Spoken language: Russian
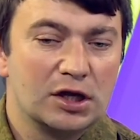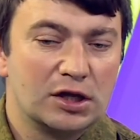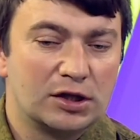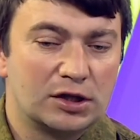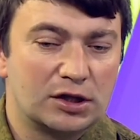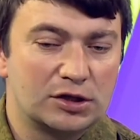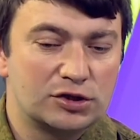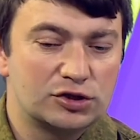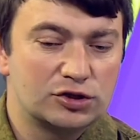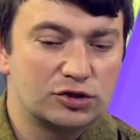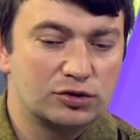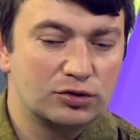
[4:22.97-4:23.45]

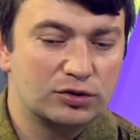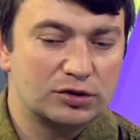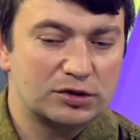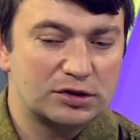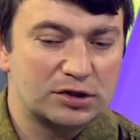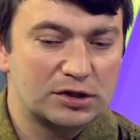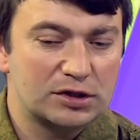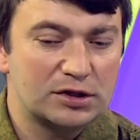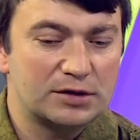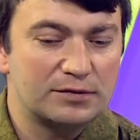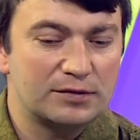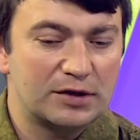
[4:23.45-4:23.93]

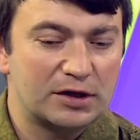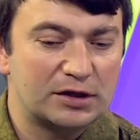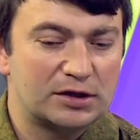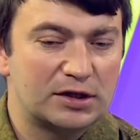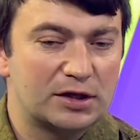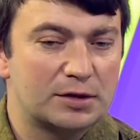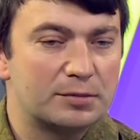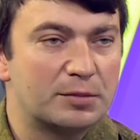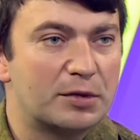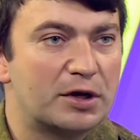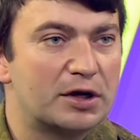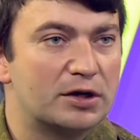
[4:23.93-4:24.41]
Начнется
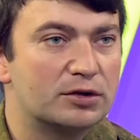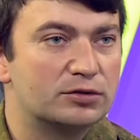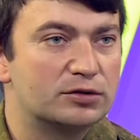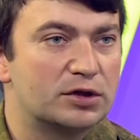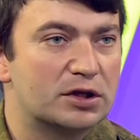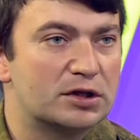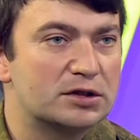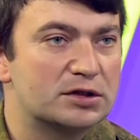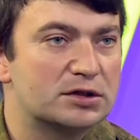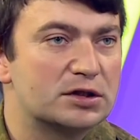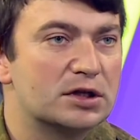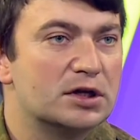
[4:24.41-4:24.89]
9 мая у
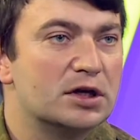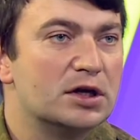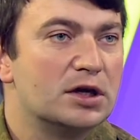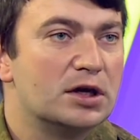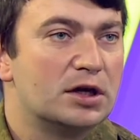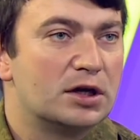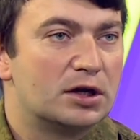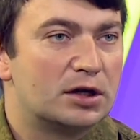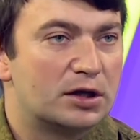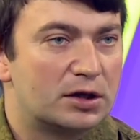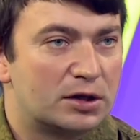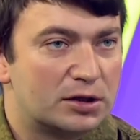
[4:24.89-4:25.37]
нас,
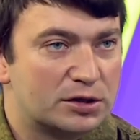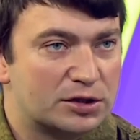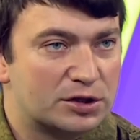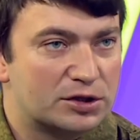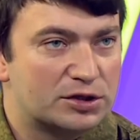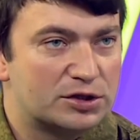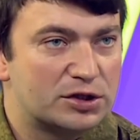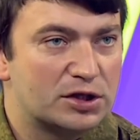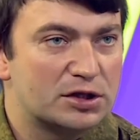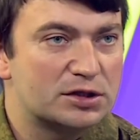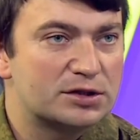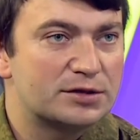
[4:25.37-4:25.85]
а,
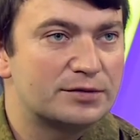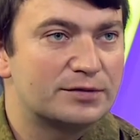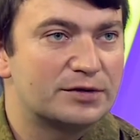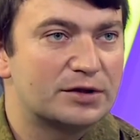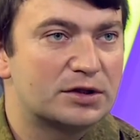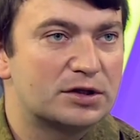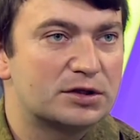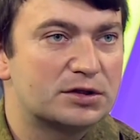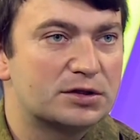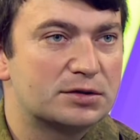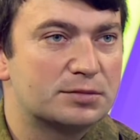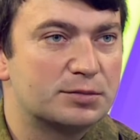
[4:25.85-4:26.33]

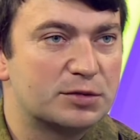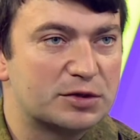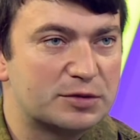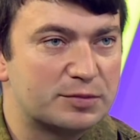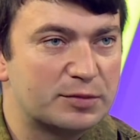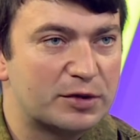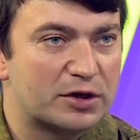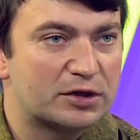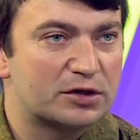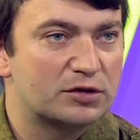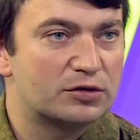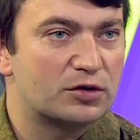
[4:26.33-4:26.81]
естественно, с
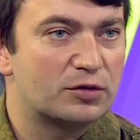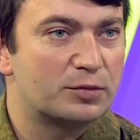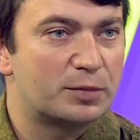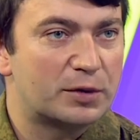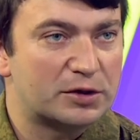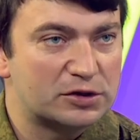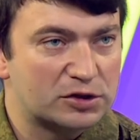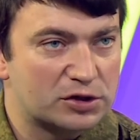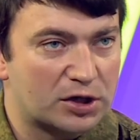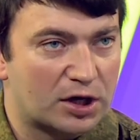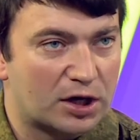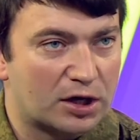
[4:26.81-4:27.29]
бессмертного
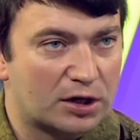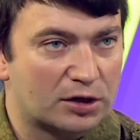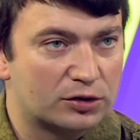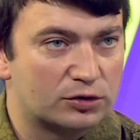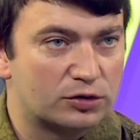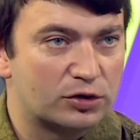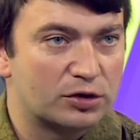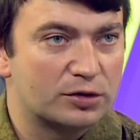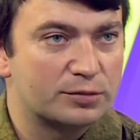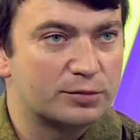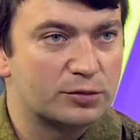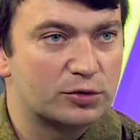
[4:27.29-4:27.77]
полка,
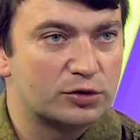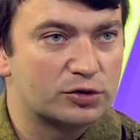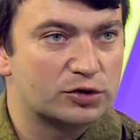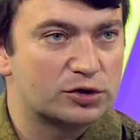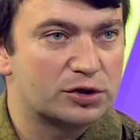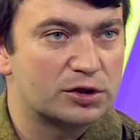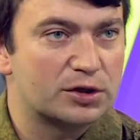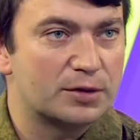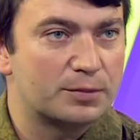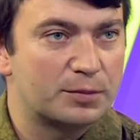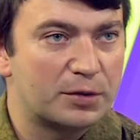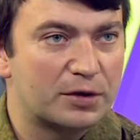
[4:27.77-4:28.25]
который мы
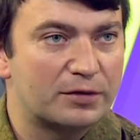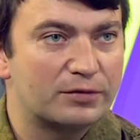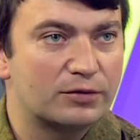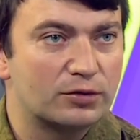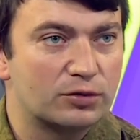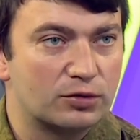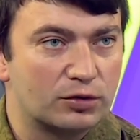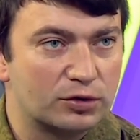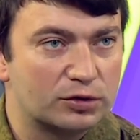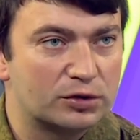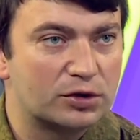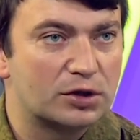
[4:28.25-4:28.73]
уже не первый
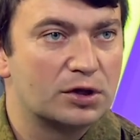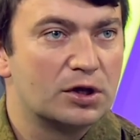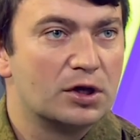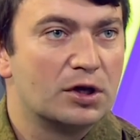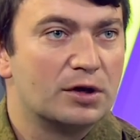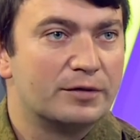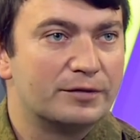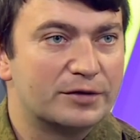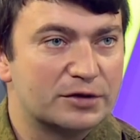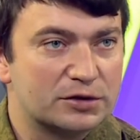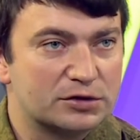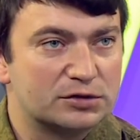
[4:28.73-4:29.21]
год
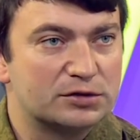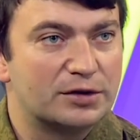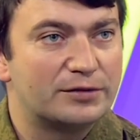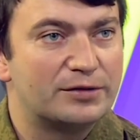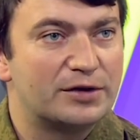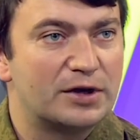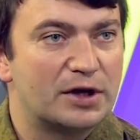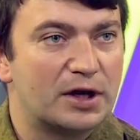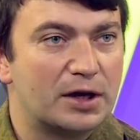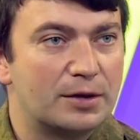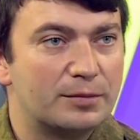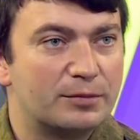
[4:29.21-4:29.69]

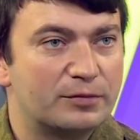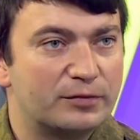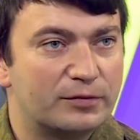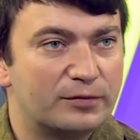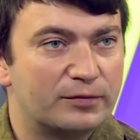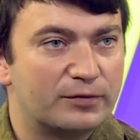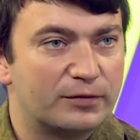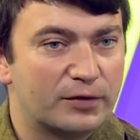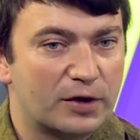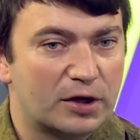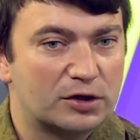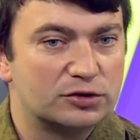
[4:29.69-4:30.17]
возглавляем,
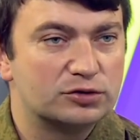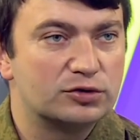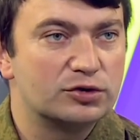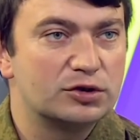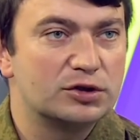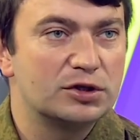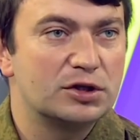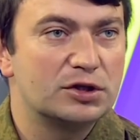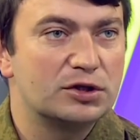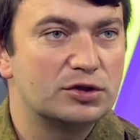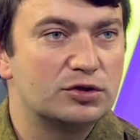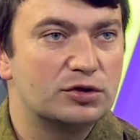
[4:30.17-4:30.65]
в
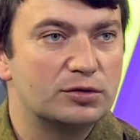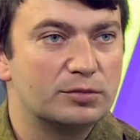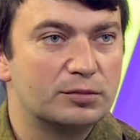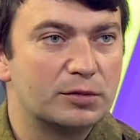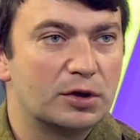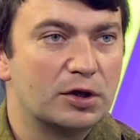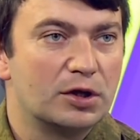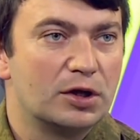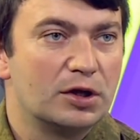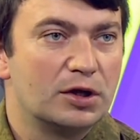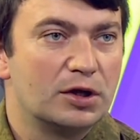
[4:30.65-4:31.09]
колонии идем